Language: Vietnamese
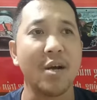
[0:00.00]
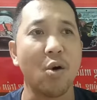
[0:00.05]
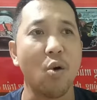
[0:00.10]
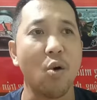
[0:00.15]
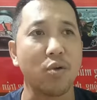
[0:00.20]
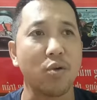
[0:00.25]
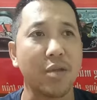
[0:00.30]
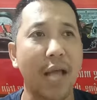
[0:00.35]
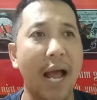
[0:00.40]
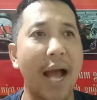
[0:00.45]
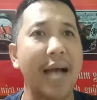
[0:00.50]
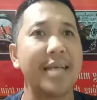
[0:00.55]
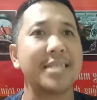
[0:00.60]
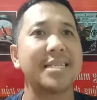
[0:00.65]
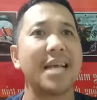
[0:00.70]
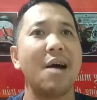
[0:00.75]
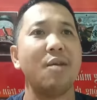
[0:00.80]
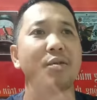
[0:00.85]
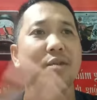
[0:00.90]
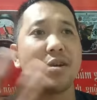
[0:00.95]
Còn tại
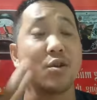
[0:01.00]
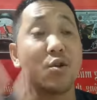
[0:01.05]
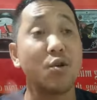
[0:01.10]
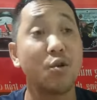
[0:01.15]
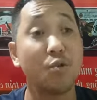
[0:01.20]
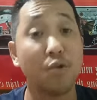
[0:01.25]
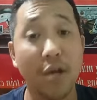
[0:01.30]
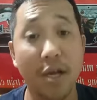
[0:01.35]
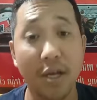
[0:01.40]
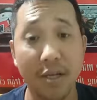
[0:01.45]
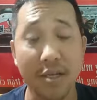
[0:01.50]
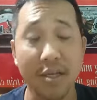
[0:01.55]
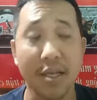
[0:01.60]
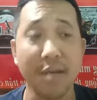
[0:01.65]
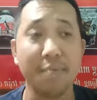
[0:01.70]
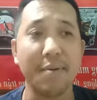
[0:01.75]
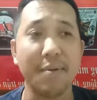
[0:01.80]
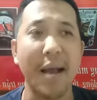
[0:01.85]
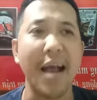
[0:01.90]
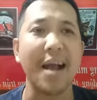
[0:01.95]
sao những cái
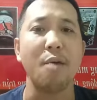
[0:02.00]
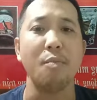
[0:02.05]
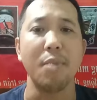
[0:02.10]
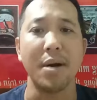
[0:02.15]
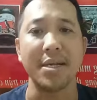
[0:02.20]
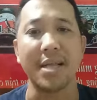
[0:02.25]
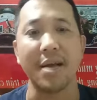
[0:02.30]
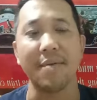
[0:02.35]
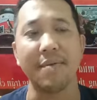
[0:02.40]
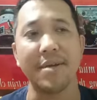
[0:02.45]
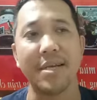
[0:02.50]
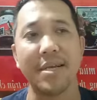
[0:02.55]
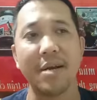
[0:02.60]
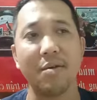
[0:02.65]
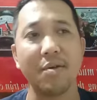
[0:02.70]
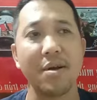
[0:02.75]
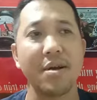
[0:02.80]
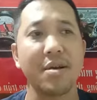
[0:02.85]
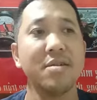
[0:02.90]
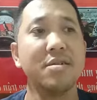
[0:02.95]
chim khác không bị? Tại vì sao
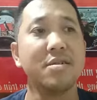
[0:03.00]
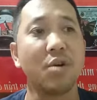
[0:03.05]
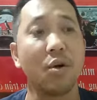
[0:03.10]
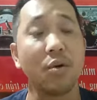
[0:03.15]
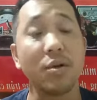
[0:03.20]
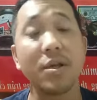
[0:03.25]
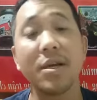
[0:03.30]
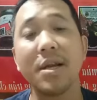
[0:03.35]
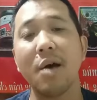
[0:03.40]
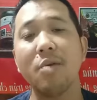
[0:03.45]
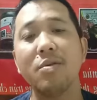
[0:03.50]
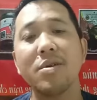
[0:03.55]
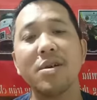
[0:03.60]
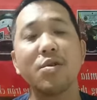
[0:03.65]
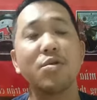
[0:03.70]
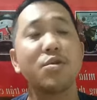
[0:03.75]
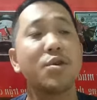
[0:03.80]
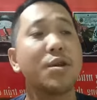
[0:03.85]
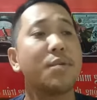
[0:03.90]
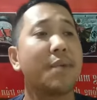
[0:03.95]
cái cường độ thi đấu những
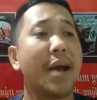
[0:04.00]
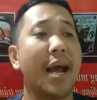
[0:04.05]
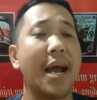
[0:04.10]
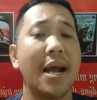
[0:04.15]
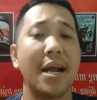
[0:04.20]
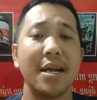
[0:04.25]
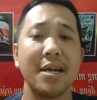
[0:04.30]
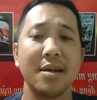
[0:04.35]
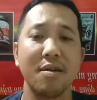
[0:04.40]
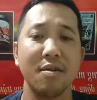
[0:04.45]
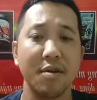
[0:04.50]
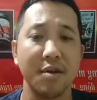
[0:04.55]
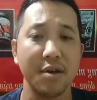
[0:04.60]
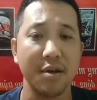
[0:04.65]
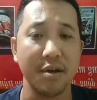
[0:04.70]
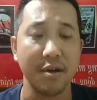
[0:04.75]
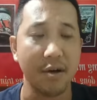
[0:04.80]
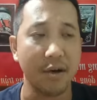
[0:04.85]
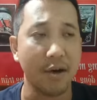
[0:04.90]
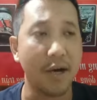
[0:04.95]
cái chim khác nó
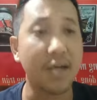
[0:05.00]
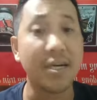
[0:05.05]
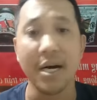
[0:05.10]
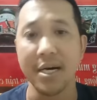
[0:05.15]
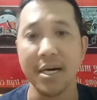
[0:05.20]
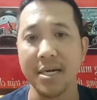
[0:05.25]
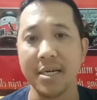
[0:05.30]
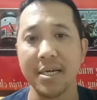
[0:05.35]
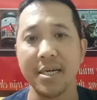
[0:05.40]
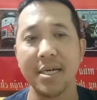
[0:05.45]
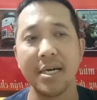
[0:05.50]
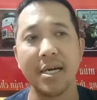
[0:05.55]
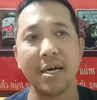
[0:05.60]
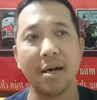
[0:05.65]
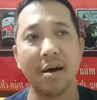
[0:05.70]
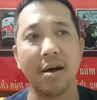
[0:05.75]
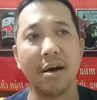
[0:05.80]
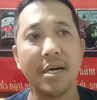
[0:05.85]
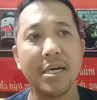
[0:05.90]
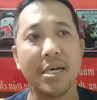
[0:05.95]
ít hơn.
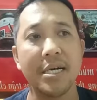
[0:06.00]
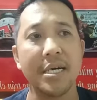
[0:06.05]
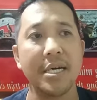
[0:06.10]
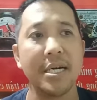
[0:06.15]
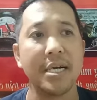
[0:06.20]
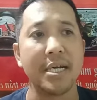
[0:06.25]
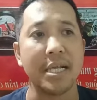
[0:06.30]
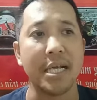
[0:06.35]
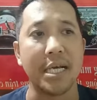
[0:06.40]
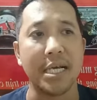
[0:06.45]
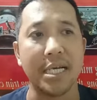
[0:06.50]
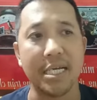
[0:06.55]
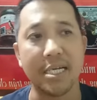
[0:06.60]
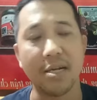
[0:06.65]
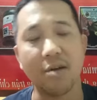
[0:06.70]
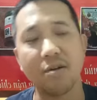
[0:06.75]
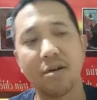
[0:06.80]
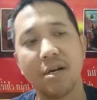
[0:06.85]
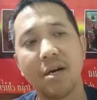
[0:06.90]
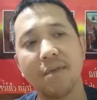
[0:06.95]
Đó thì
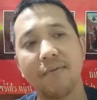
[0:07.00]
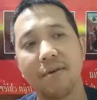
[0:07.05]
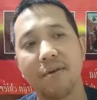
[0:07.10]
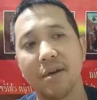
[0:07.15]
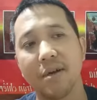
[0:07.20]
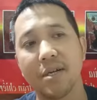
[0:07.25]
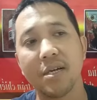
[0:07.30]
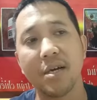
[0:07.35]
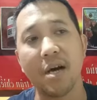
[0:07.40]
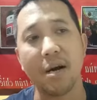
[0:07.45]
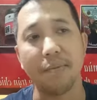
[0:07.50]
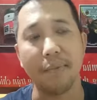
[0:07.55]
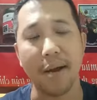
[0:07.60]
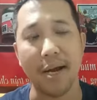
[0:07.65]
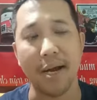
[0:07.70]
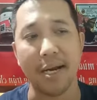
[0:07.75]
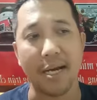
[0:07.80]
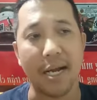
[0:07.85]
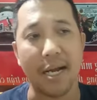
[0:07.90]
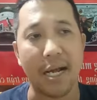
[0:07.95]
nó rơi vào những trường hợp
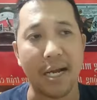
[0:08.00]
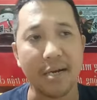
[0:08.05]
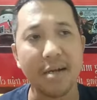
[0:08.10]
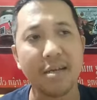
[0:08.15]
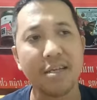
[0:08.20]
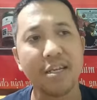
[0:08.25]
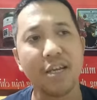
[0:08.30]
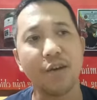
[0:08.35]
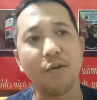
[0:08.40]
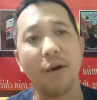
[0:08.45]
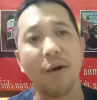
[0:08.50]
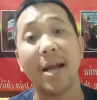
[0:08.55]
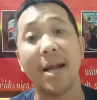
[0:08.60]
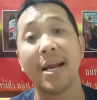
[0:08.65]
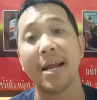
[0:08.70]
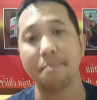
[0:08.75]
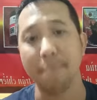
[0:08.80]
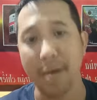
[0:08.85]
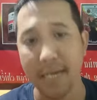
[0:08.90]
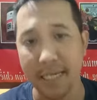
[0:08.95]
này là rất nhiều anh
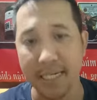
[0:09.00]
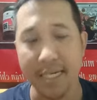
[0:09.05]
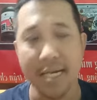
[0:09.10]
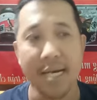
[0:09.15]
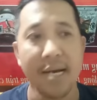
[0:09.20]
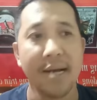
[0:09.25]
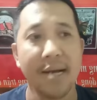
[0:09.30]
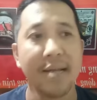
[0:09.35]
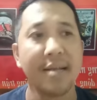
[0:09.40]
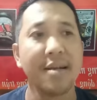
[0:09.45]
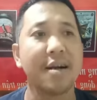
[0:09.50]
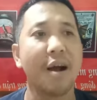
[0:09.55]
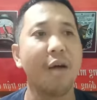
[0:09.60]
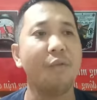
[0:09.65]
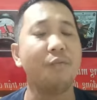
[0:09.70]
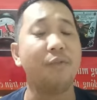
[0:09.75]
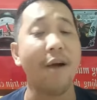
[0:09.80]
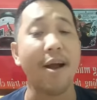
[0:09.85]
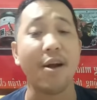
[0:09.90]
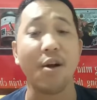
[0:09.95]
em bị, nhưng
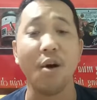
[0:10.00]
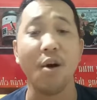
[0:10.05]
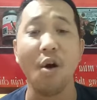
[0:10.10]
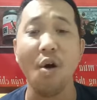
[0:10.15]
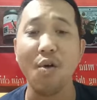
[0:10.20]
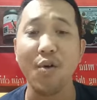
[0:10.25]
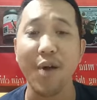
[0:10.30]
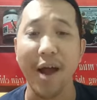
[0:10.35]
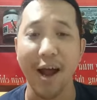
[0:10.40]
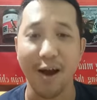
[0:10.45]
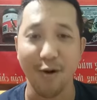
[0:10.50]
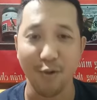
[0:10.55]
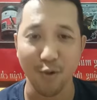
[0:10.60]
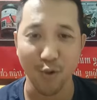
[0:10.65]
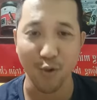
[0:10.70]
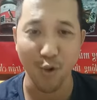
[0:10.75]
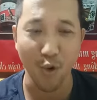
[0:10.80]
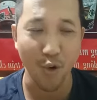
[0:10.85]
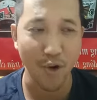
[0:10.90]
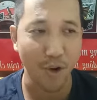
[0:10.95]
không phải con nào
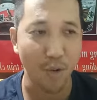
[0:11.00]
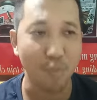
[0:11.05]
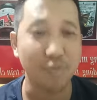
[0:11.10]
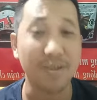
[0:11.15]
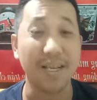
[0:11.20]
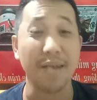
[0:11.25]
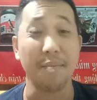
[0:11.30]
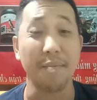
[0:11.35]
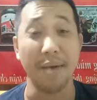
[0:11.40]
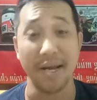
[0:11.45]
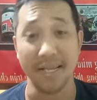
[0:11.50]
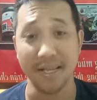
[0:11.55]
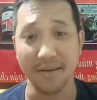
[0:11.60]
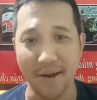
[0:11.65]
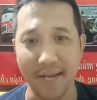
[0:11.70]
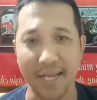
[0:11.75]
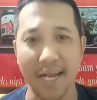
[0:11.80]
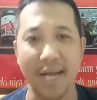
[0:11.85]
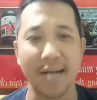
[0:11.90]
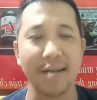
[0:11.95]
rồi cũng sẽ bị như
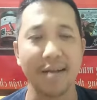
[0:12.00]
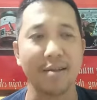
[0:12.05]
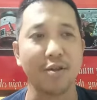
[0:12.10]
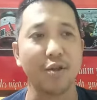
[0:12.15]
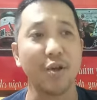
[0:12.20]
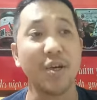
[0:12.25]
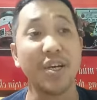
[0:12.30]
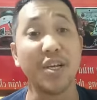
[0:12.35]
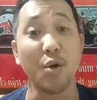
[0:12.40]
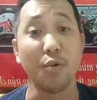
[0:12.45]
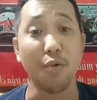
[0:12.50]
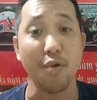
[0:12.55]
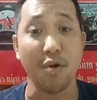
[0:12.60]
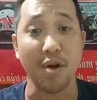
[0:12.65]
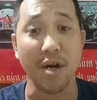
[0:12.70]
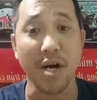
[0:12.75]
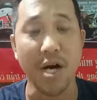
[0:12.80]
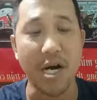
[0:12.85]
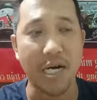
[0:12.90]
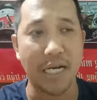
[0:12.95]
vậy nha. Tùy thuộc vào
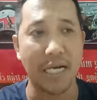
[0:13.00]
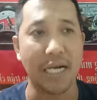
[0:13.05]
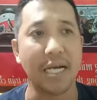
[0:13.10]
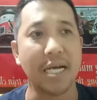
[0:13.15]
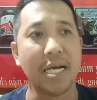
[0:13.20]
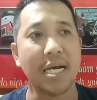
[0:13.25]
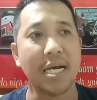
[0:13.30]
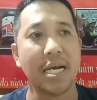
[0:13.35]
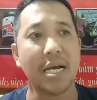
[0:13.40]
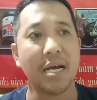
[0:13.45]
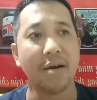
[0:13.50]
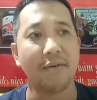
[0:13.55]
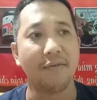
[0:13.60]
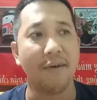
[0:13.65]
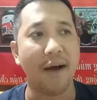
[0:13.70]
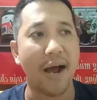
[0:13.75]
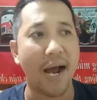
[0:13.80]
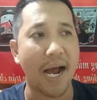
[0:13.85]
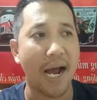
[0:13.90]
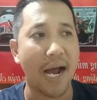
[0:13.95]
cơ địa
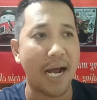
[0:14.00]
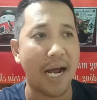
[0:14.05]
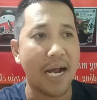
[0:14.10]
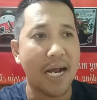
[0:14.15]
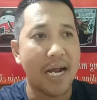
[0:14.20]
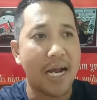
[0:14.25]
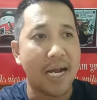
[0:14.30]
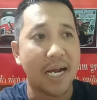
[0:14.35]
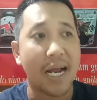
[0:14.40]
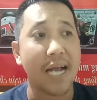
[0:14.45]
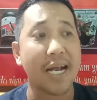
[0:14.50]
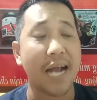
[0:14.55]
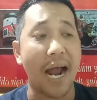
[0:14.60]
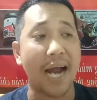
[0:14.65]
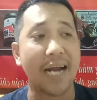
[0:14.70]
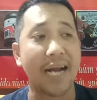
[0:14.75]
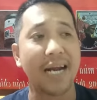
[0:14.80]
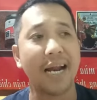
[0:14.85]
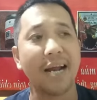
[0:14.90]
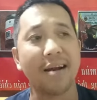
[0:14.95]
và cái
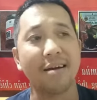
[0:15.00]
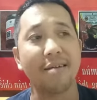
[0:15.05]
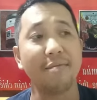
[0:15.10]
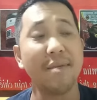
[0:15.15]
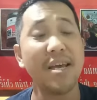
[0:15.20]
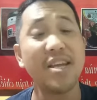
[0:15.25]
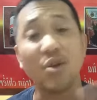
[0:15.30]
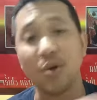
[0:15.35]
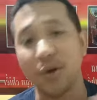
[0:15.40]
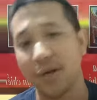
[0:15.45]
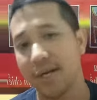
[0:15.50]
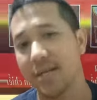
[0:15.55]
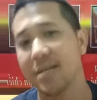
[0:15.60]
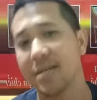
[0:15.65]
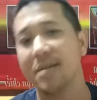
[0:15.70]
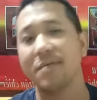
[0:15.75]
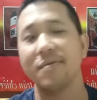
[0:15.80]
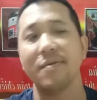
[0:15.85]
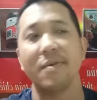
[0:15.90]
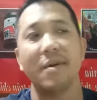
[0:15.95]
khả năng nó biến
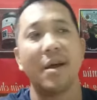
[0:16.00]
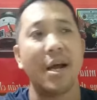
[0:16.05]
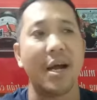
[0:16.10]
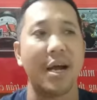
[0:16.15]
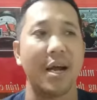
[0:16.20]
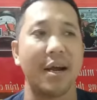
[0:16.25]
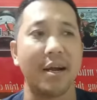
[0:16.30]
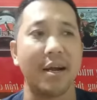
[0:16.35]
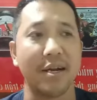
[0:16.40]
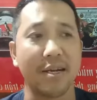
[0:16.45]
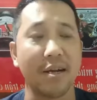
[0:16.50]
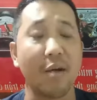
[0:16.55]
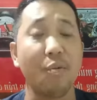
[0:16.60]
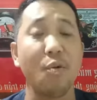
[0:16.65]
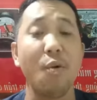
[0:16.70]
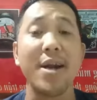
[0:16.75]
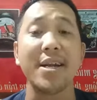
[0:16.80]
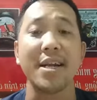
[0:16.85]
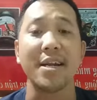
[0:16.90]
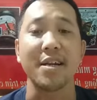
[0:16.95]
chuyển
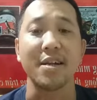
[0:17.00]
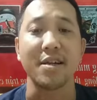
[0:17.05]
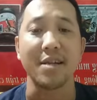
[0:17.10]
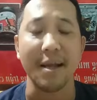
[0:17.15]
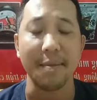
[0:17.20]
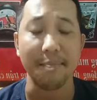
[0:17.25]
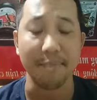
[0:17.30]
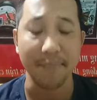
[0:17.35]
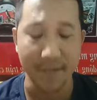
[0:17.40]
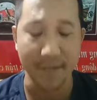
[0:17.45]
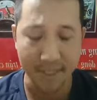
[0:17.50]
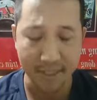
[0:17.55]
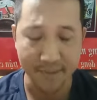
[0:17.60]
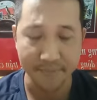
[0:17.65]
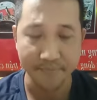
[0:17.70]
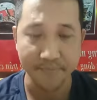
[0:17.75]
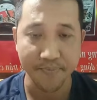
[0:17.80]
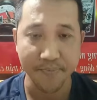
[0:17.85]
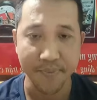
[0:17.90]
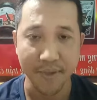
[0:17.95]
trong quá trình chăm nữa.
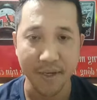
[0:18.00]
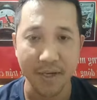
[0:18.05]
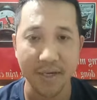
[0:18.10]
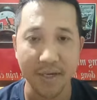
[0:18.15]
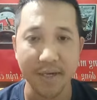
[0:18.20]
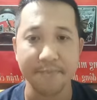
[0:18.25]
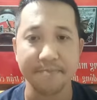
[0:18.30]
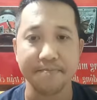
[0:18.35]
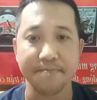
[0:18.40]
Đó